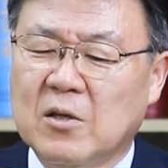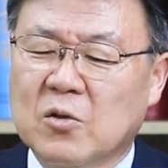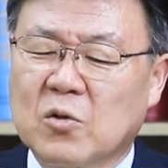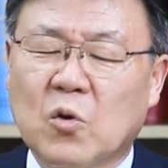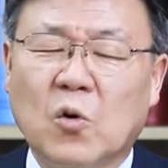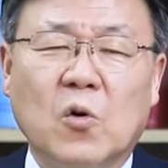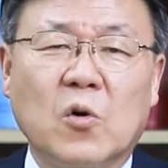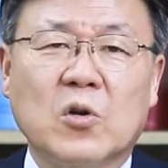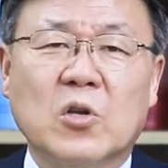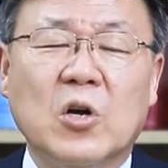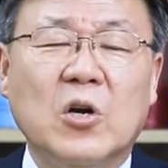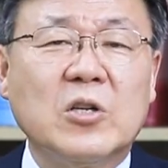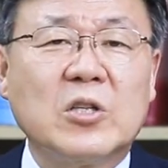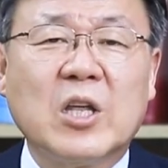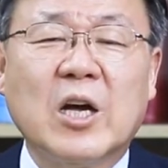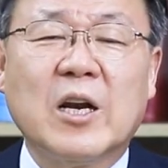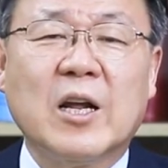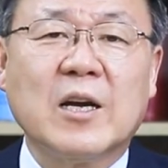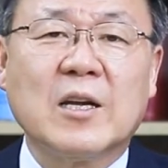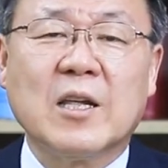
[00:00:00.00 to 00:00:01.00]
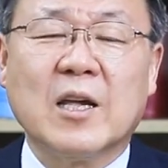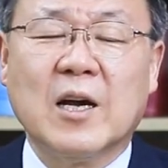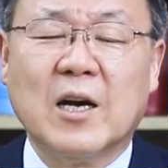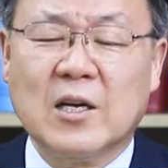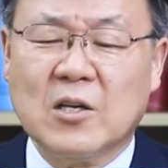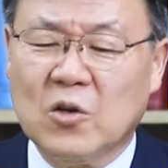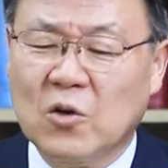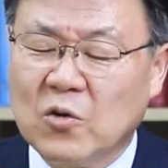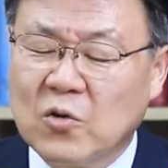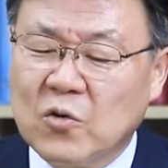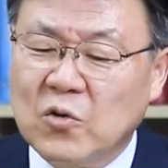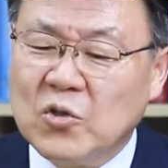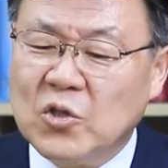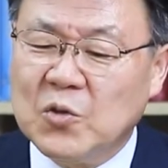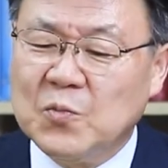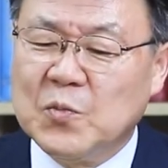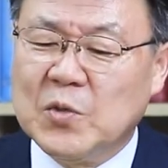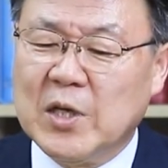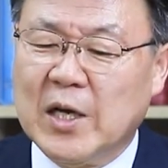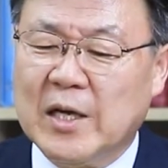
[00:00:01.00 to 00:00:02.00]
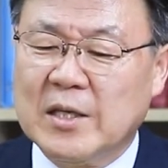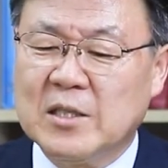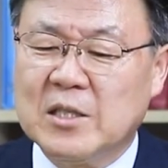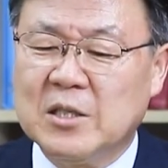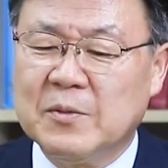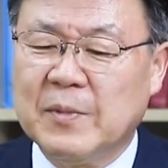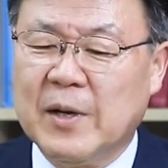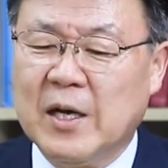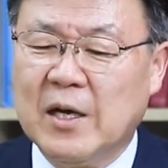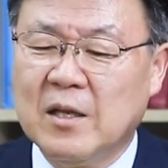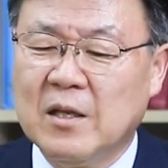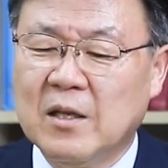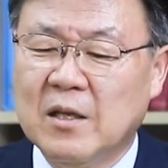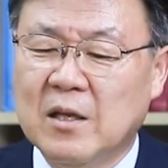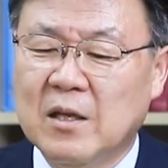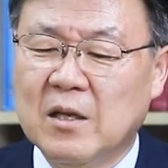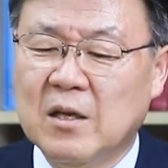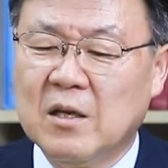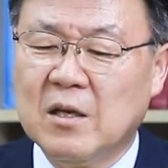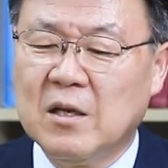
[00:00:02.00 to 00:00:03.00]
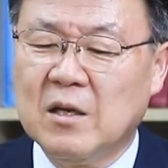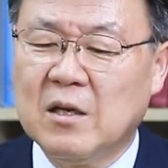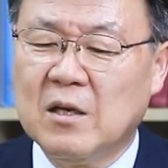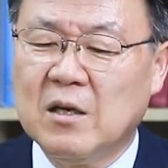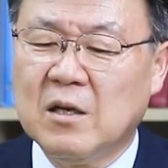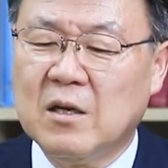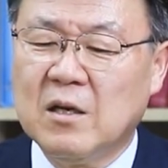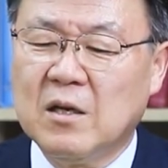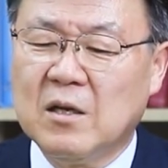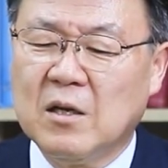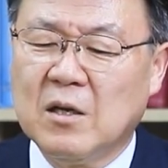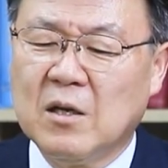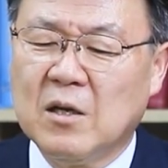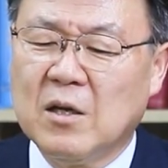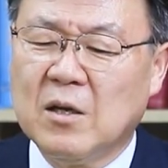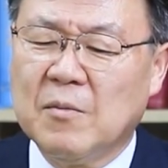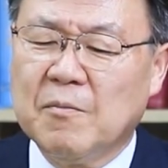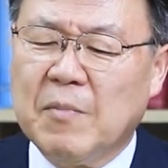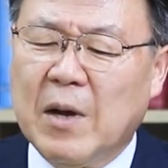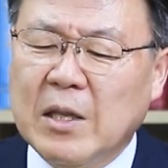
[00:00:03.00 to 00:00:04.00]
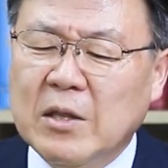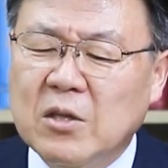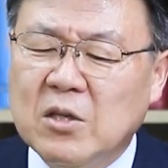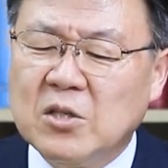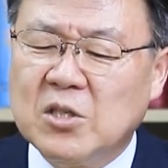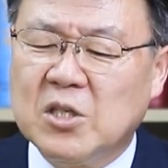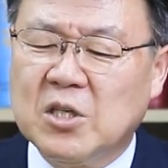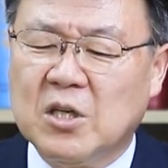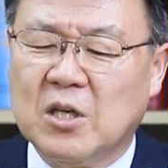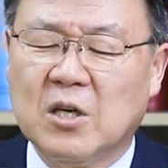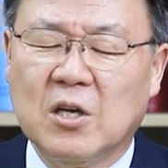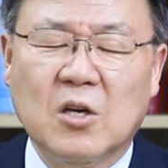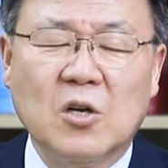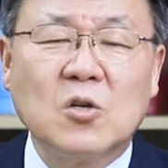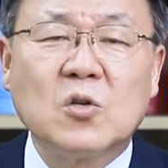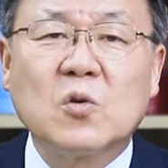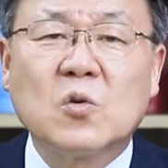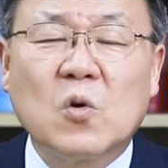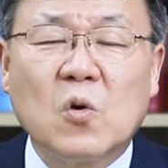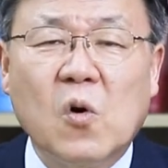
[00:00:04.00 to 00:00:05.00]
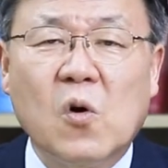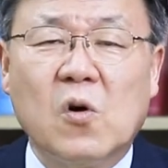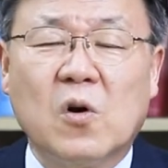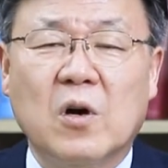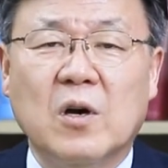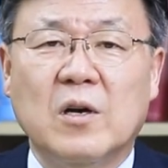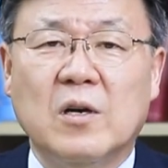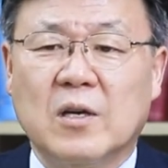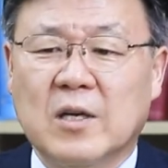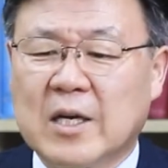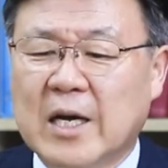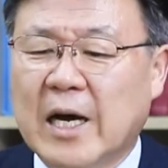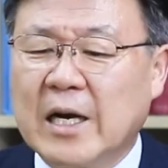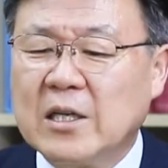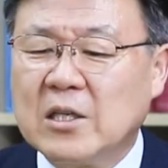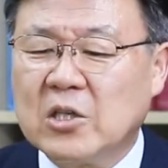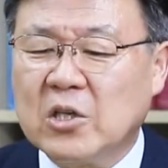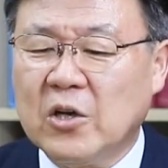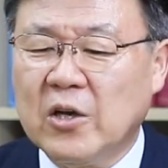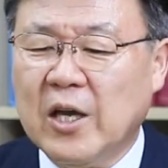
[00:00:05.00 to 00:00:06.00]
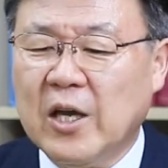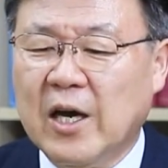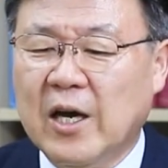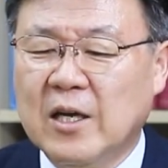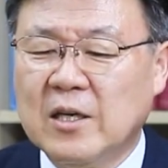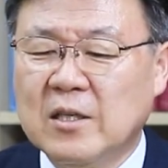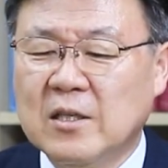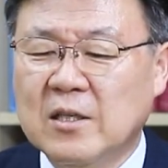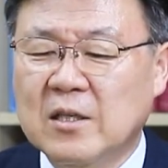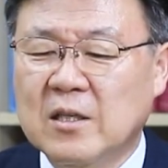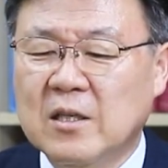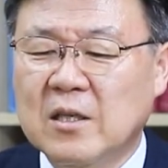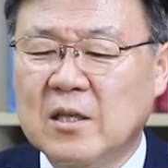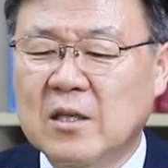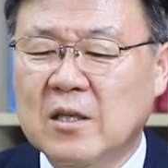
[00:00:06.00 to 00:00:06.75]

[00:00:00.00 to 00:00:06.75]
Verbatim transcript: 또 결단하기가 결코 쉽지 않지만 반드시 꼭 가르쳐야 하는